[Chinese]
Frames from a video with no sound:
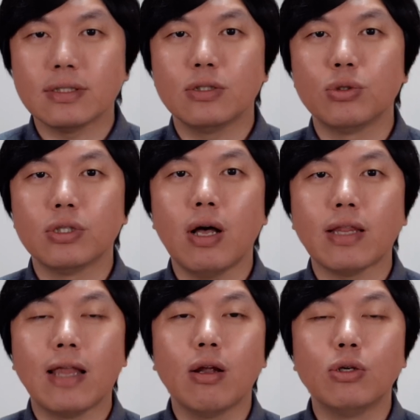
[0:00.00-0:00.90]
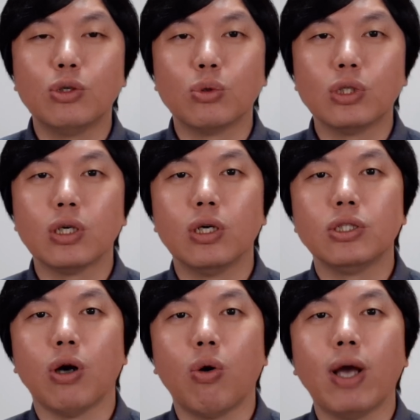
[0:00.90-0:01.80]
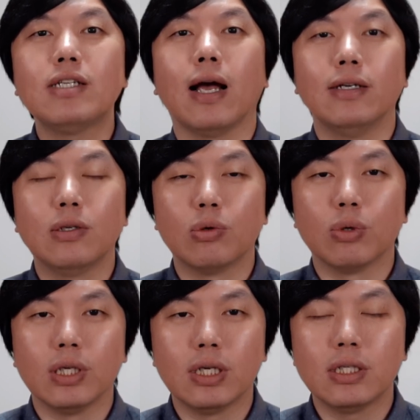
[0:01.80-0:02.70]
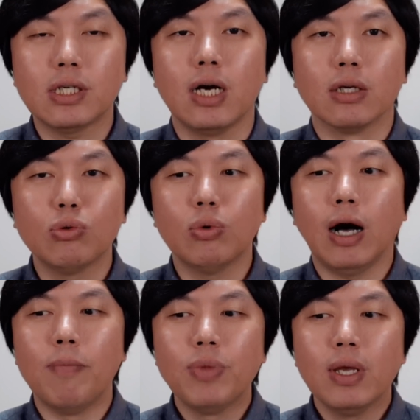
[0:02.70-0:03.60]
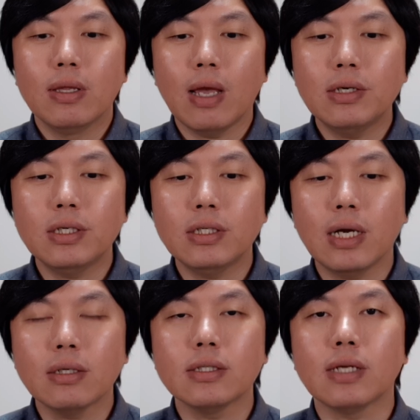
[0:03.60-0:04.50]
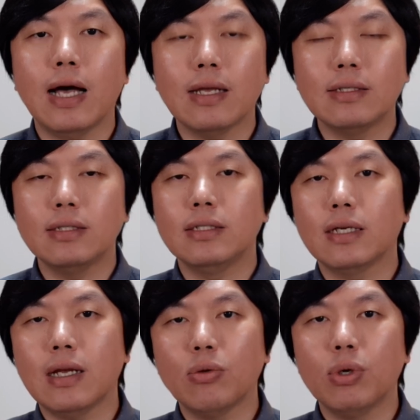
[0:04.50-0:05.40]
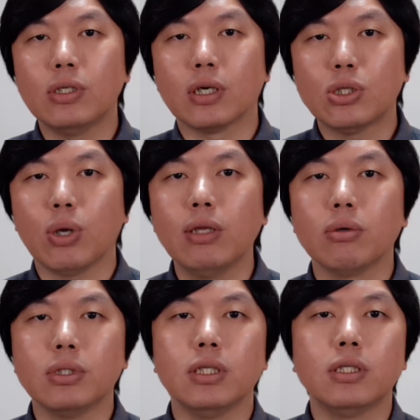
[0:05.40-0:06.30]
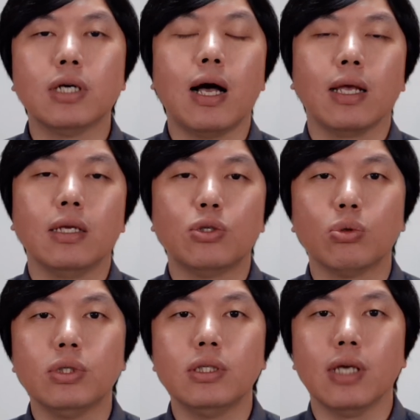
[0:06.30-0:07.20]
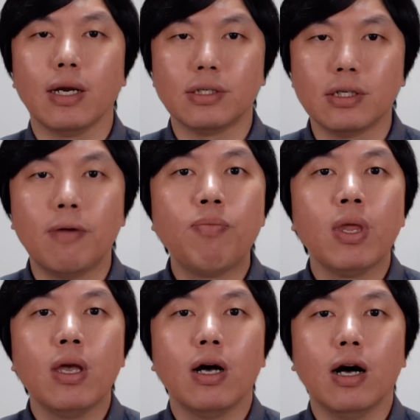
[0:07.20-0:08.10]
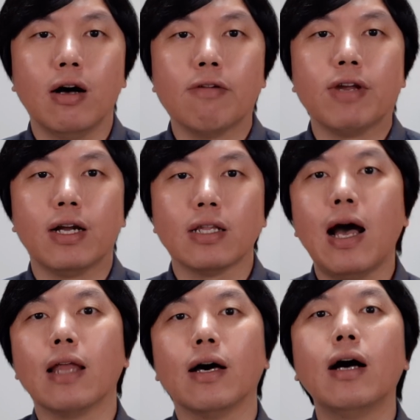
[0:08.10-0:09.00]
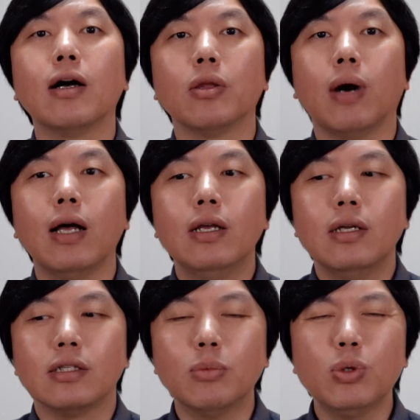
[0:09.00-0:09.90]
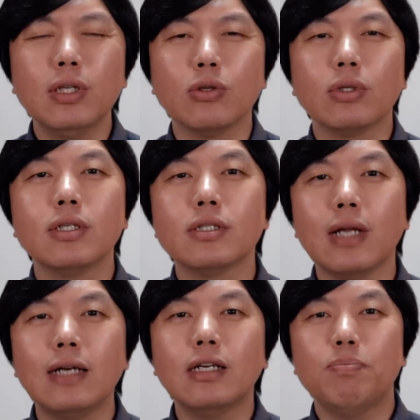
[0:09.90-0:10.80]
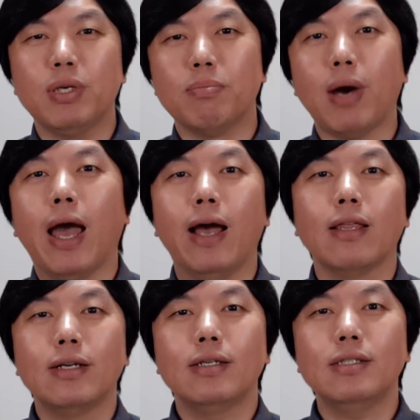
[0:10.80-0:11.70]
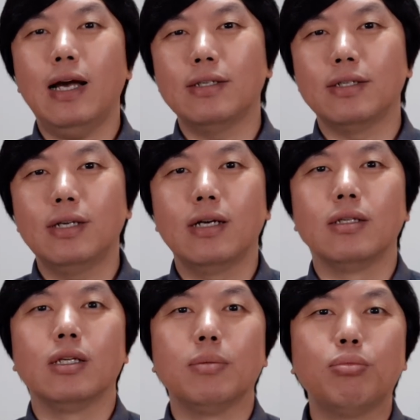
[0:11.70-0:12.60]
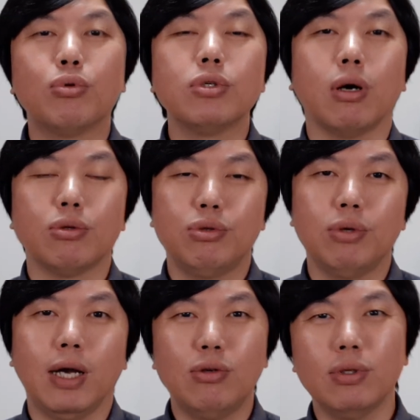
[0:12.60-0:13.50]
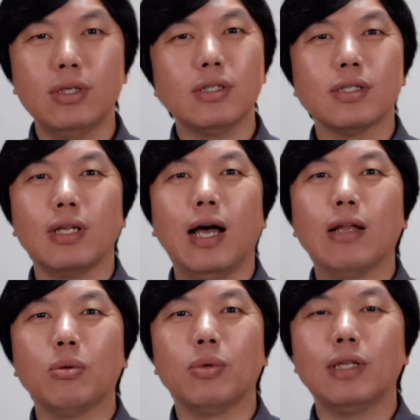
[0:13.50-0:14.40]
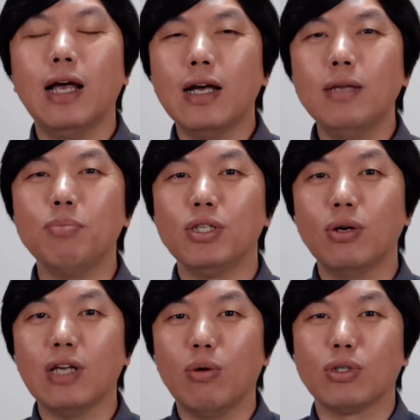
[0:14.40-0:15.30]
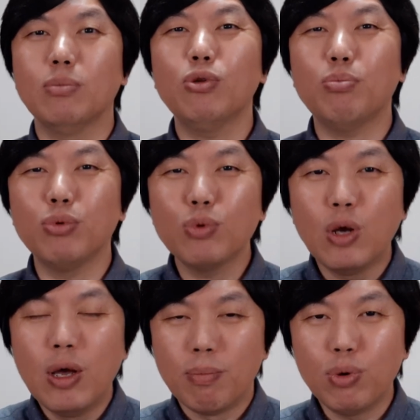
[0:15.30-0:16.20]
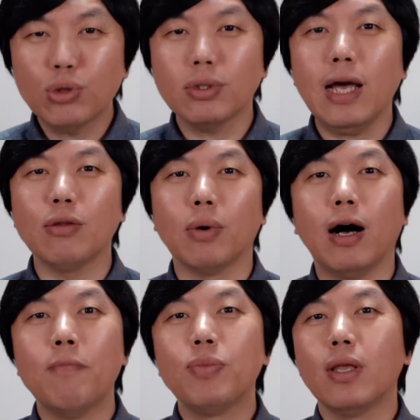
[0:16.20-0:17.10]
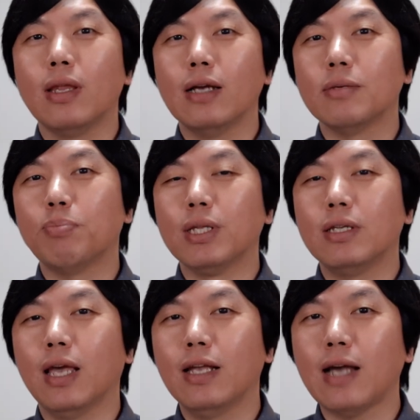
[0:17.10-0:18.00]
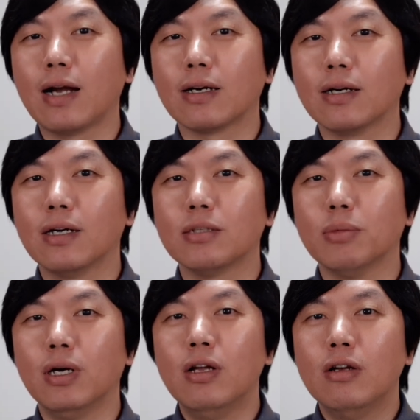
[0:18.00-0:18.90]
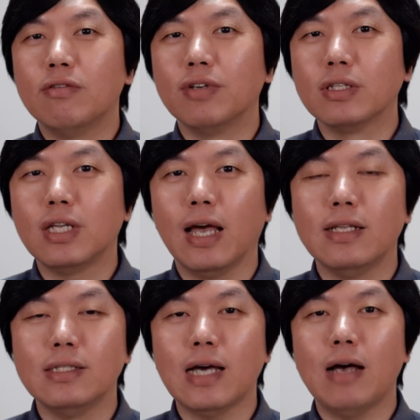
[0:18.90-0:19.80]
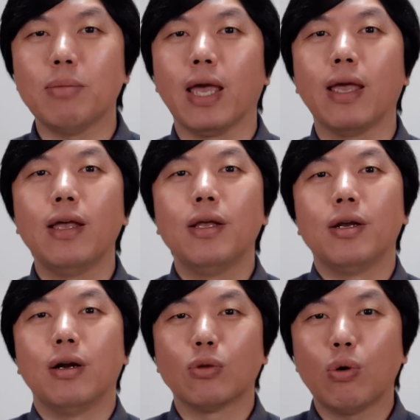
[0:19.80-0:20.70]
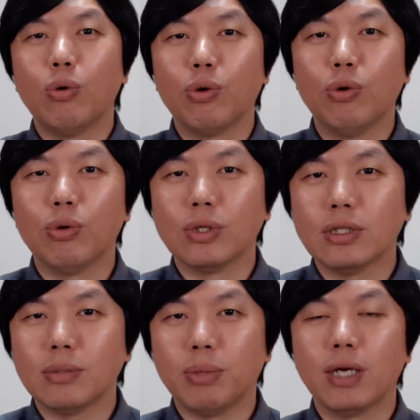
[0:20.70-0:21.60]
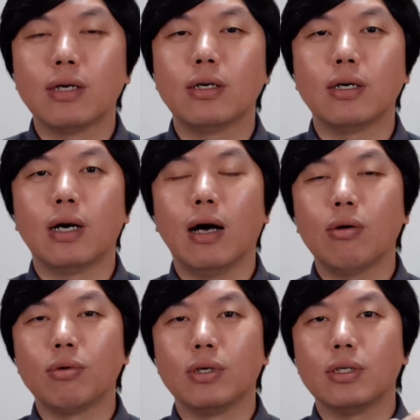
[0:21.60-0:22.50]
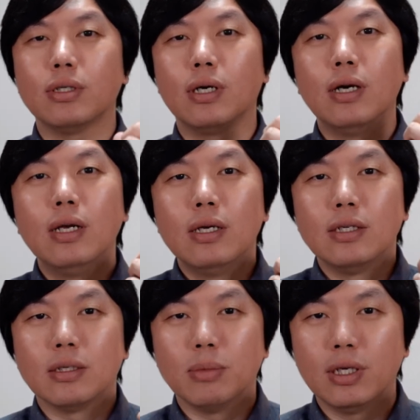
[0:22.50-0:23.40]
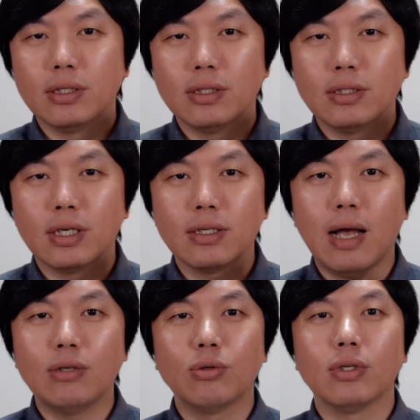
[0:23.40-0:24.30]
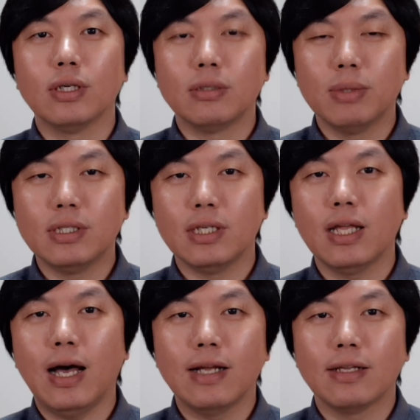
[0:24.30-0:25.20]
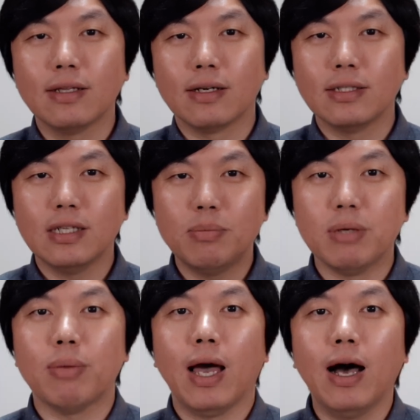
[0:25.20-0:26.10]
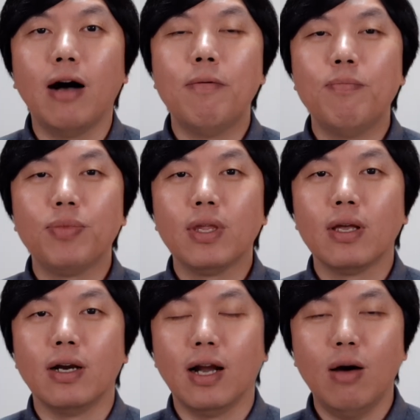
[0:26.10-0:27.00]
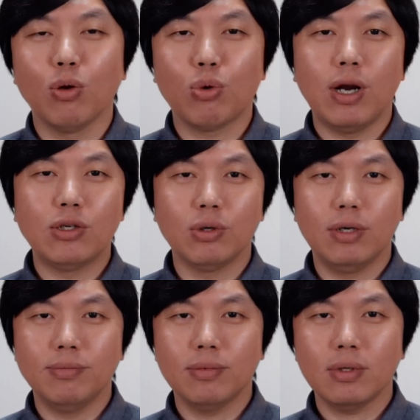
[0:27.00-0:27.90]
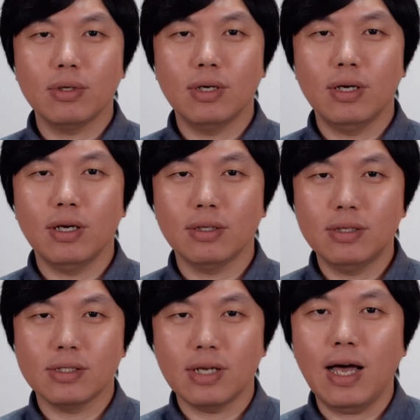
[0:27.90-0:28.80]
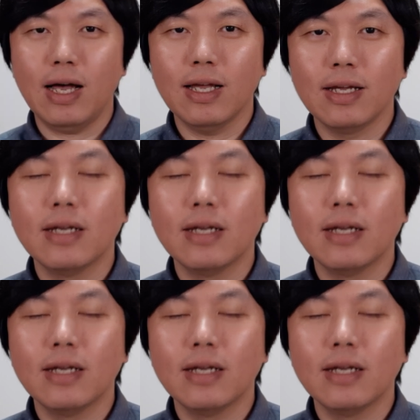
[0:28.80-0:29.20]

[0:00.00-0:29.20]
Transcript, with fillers: 就是到达到了这种这个脚踝展这种一个程度哈，但是事实上特斯拉它这次降价对于整个传统汽车行业冲击也是啊非常大的，对吧？怎么说呢？就是特斯拉这个品牌啊，它这个价值这个你不容小觑啊。你说特斯拉对不对？大家可以比较一下，我什么都不用不用说太多啊，大家像本田雅阁、什么丰田佳美，然后通用别克啊，或者是什么这个大众的什么捷达呀等等这些品牌哈，然后我突然说啊特斯拉。